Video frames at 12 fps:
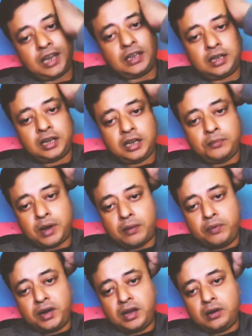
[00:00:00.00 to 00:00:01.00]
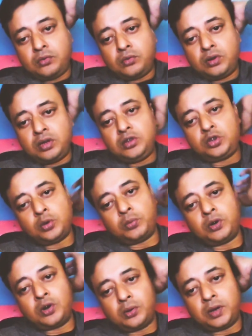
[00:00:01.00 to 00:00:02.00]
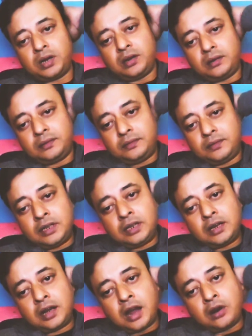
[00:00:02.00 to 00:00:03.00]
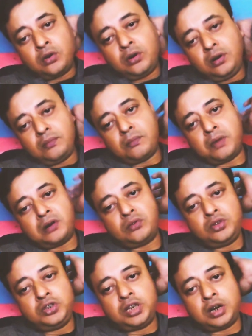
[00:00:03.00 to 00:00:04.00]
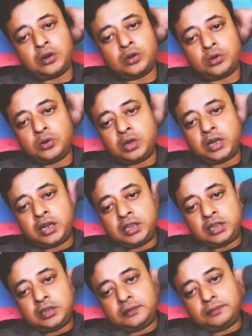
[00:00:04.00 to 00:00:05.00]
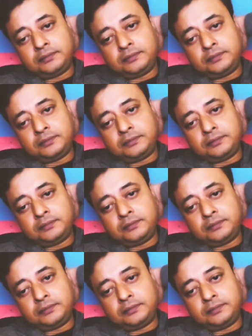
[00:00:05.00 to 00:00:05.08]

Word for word: তাদের এই ভাবনা আর কোনোদিন সফল হবে না কারণ মানুষ জাগ্রত হয়ে গেছে